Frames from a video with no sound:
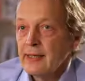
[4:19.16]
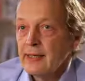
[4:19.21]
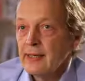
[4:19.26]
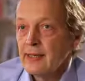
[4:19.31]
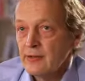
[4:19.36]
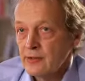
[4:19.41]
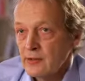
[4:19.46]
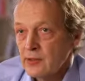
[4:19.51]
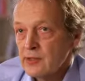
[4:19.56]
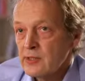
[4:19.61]

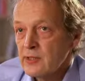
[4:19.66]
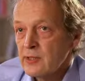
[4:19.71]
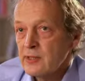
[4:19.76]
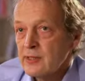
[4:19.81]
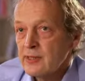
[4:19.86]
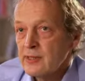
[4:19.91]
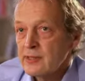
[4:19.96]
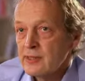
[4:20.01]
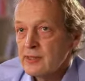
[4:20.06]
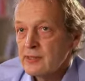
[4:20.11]
In
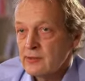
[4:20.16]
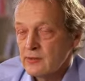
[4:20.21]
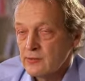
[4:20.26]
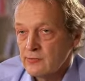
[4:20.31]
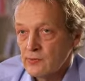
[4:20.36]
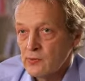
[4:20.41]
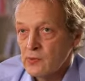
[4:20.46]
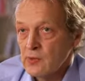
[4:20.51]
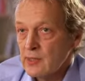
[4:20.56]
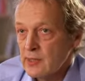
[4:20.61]
Deutschland ist
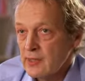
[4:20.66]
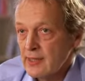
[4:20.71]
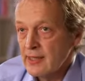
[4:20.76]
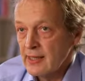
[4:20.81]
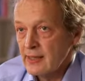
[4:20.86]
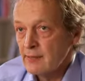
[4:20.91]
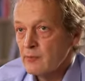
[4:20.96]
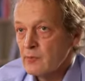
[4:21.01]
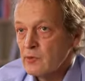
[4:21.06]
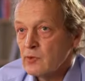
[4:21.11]
sowohl
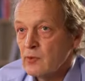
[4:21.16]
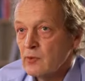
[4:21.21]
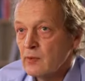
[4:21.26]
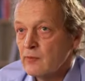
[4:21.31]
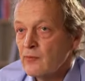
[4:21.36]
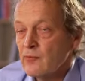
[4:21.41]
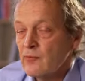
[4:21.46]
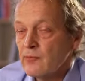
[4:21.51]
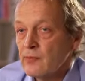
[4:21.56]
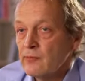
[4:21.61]

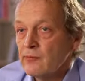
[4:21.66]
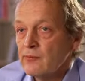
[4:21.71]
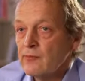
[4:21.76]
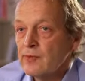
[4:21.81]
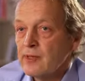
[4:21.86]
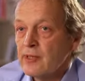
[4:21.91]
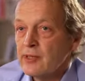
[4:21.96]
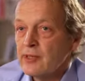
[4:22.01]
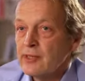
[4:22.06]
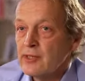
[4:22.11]
Lebendrupf
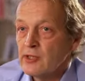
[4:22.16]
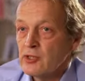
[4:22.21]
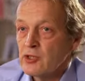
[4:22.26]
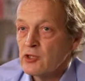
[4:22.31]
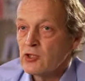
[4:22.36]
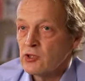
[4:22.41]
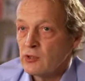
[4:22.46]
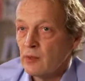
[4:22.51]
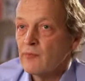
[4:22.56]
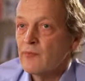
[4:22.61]
wie die
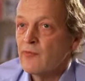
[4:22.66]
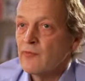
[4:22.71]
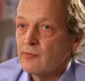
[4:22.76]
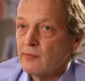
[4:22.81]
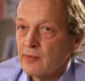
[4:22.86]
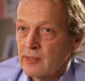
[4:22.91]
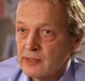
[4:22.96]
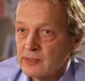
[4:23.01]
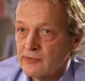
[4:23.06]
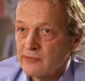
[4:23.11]

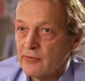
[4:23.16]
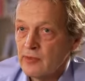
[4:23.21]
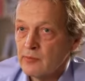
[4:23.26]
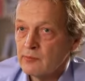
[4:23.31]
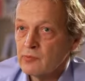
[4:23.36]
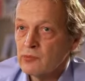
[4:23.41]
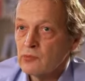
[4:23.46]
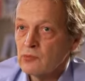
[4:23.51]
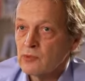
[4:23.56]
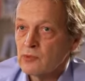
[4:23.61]
Stopfmast
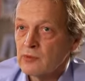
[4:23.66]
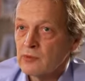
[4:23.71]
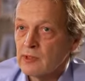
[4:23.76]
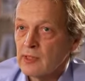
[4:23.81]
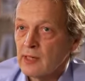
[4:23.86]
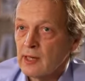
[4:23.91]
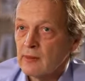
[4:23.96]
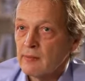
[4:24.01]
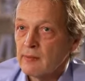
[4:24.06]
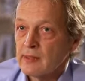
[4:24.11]

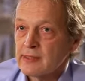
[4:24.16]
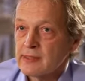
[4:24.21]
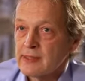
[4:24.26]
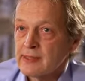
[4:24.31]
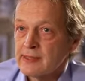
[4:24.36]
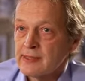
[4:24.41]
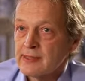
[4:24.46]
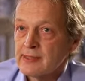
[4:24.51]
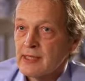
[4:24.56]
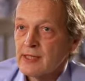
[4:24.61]
verboten, aber es
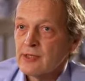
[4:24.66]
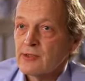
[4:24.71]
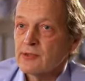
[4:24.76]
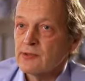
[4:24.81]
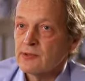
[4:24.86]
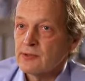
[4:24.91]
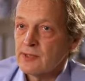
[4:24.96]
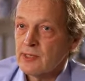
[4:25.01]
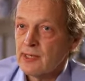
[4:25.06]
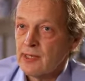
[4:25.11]
ist
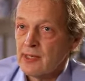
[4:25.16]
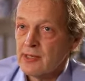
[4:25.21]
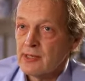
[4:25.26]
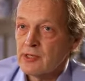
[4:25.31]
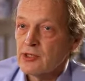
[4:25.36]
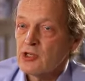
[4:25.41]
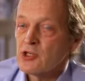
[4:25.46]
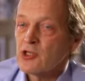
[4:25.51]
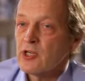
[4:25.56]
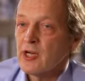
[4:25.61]
total
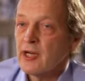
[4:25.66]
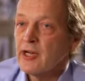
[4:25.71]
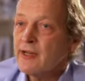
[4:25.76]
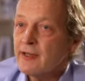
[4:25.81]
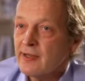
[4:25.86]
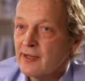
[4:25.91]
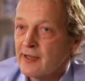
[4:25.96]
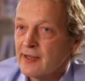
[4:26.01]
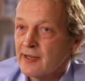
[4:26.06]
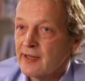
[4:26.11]

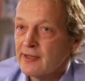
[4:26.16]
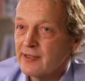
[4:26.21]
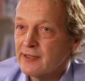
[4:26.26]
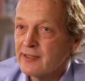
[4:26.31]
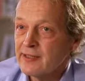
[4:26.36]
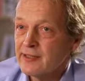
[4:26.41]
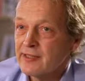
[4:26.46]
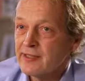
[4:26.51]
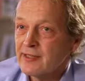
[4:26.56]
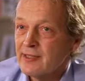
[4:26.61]

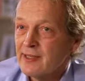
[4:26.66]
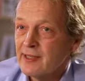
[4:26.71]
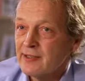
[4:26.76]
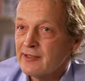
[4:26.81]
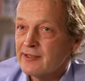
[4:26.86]
scheinheilig,